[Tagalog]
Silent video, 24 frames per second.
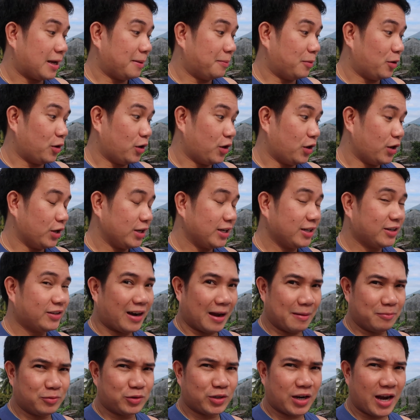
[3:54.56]
Come on,
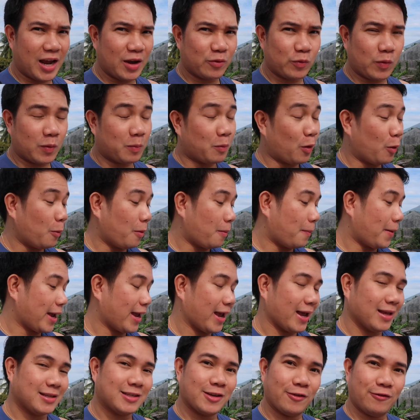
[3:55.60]
grab try. Huwag mo
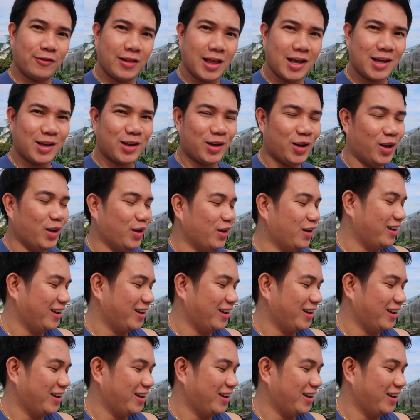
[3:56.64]
papahiyain sa vlog ko.